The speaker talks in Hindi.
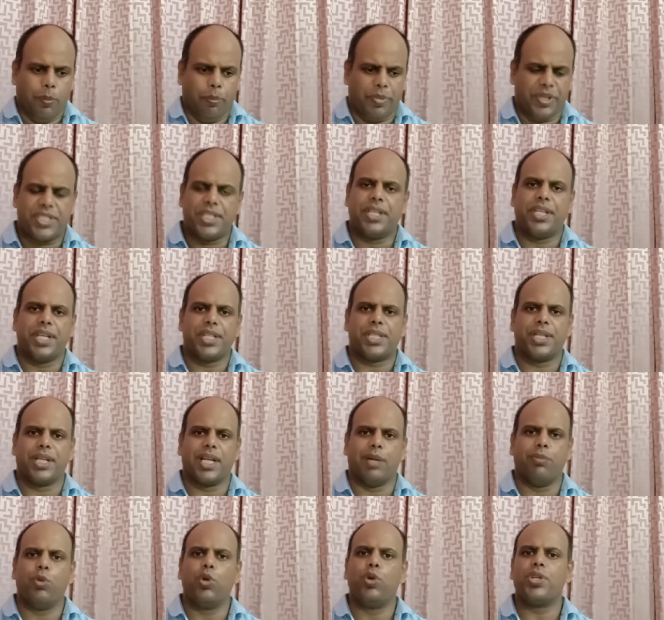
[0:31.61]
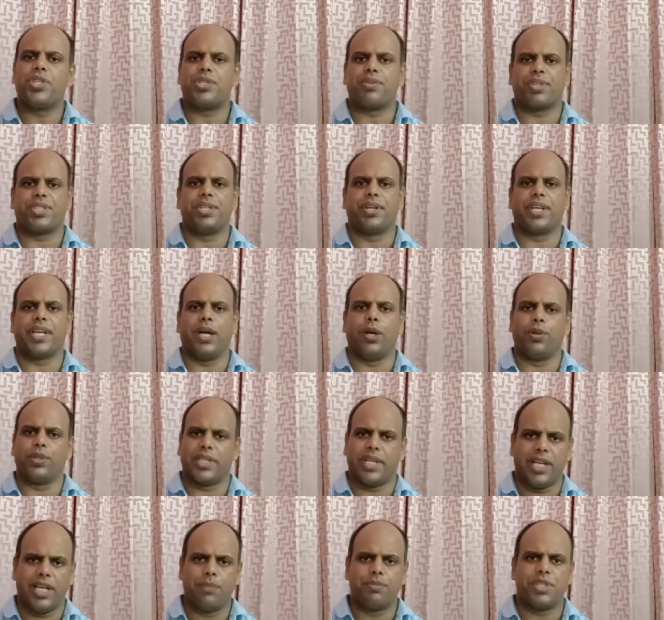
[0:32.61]
प्रेजेंटेशन का मूल स्ट्रक्चर क्या
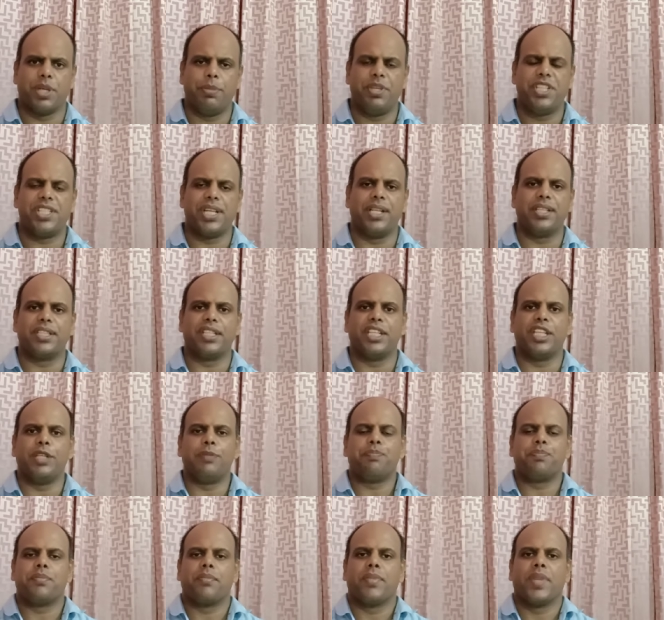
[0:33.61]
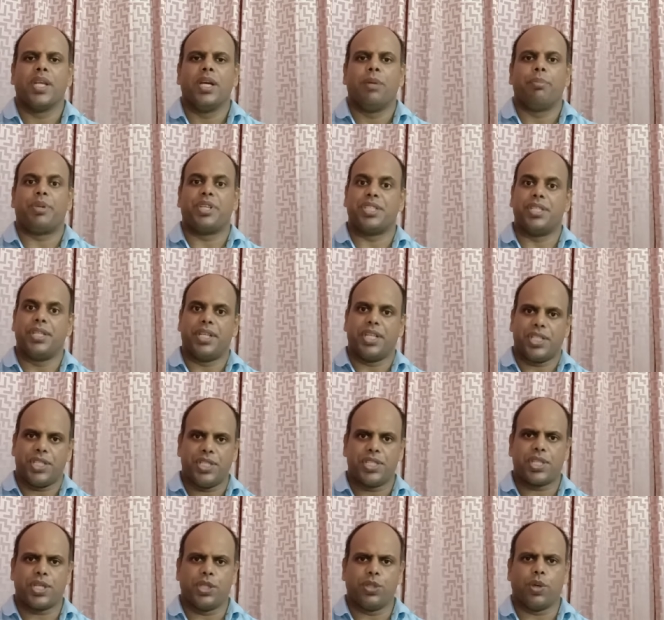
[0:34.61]
होता है हम सभी जानते हैं
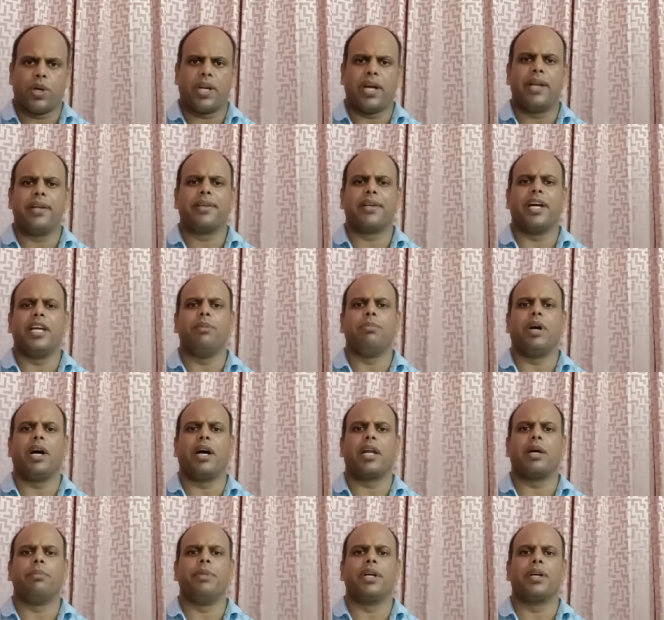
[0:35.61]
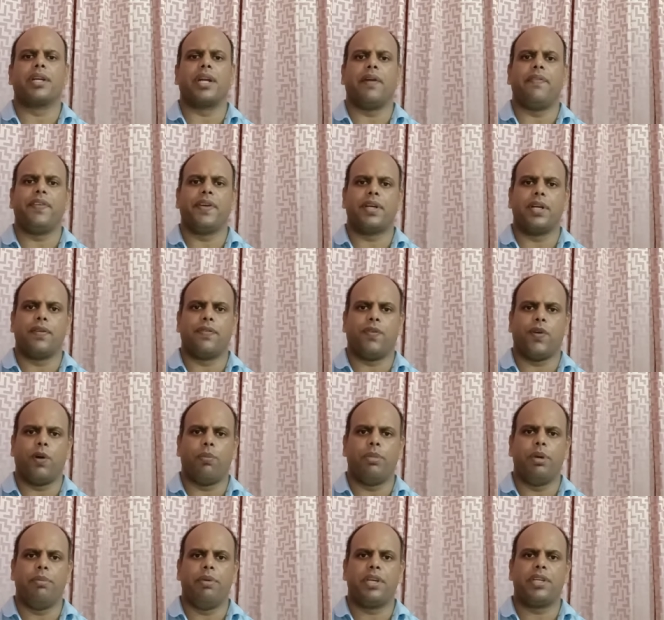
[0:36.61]
प्रेजेंटेशंस के दौरान कई बार हमें ग्राफिकल
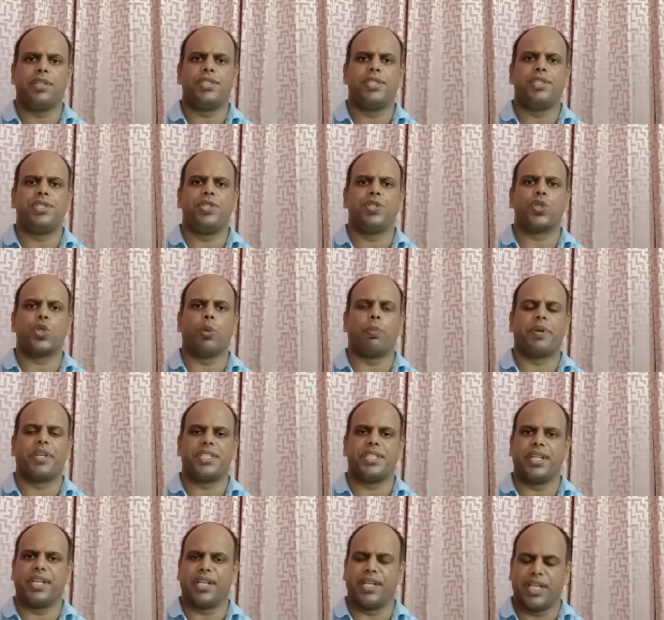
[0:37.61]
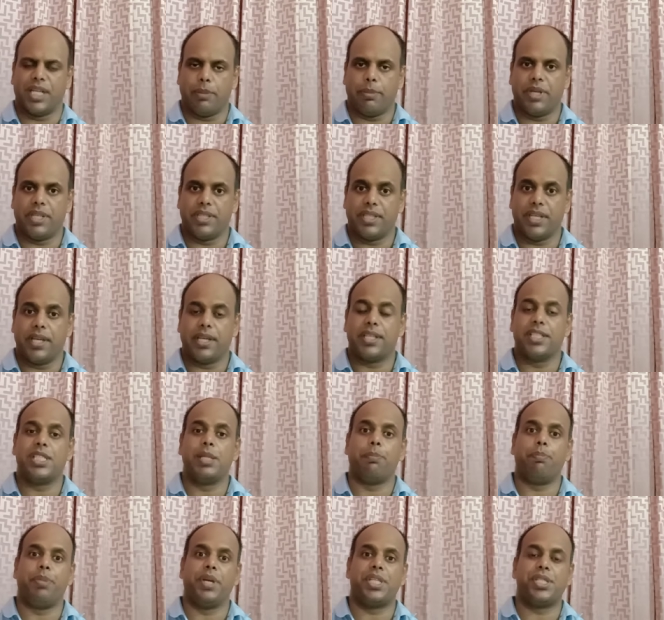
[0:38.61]
फॉर्म में भी किसी चीज को प्रेजेंट करना पड़ता है
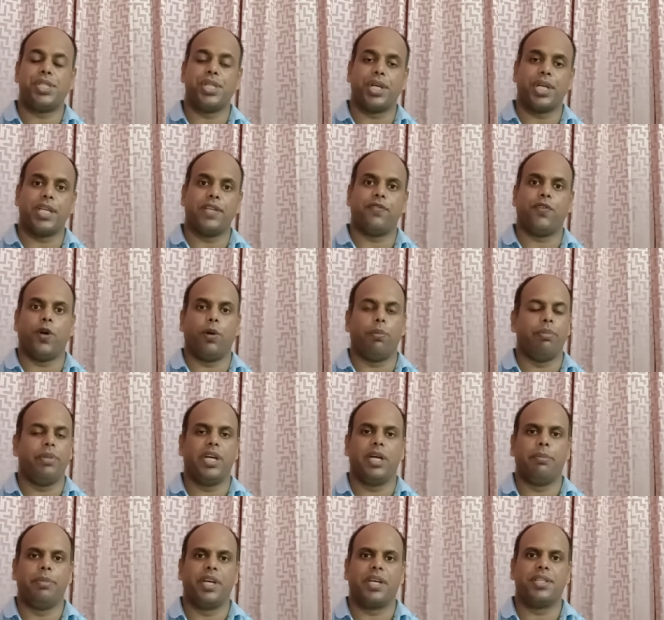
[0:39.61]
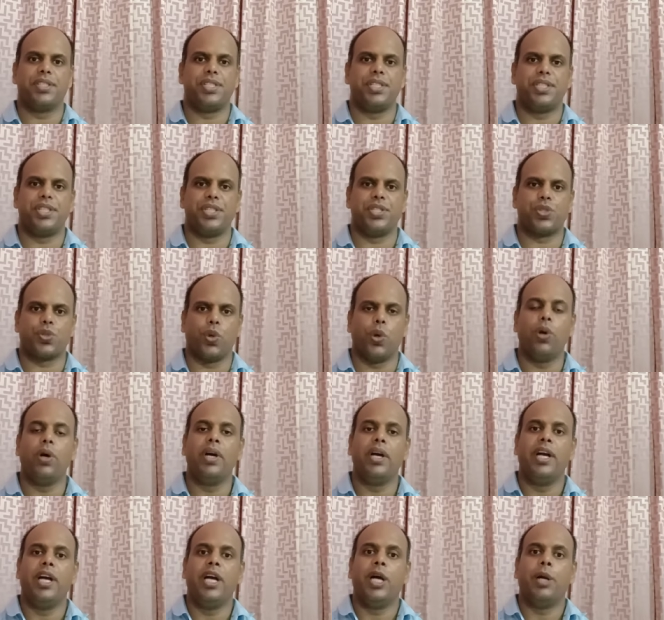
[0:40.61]
किसी पिक्चर की फॉर्म में हमें किसी चीज को
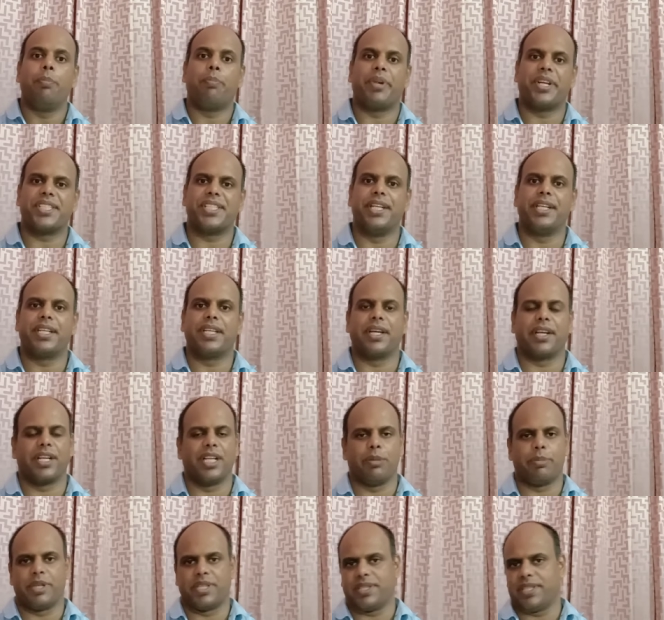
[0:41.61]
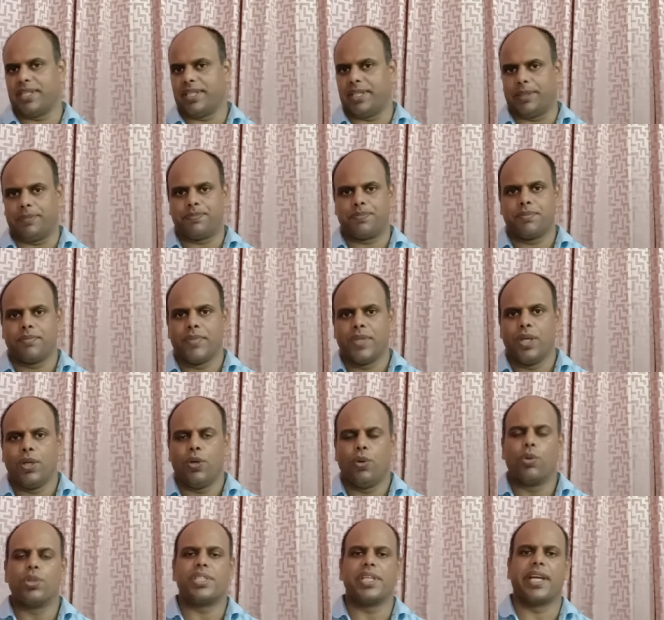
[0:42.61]
प्रेजेंट करना पड़ता है
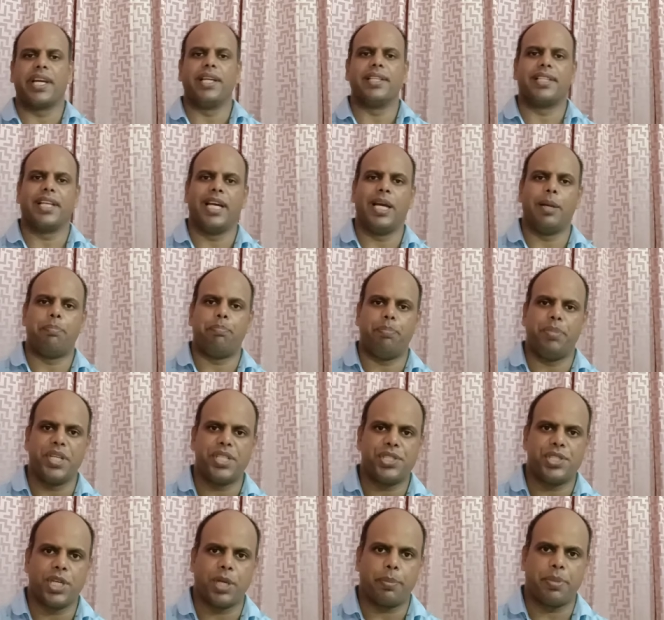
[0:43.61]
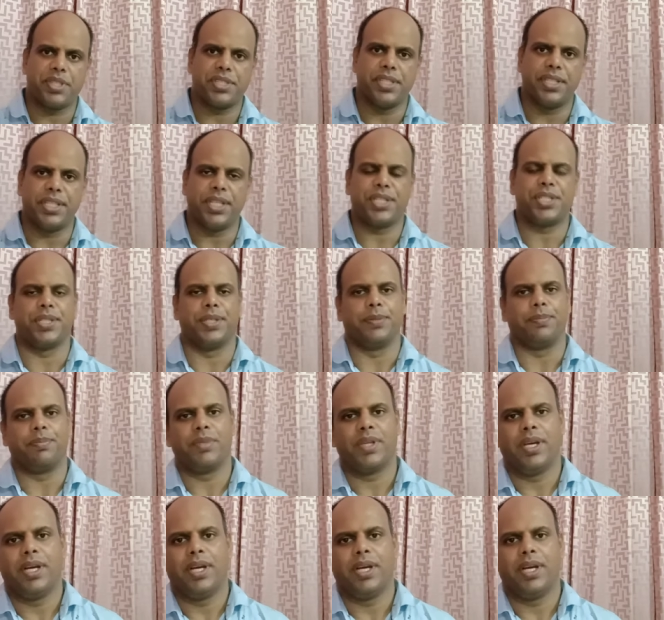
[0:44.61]
उसे कहते हैं पिक्चर प्रेजेंटेशन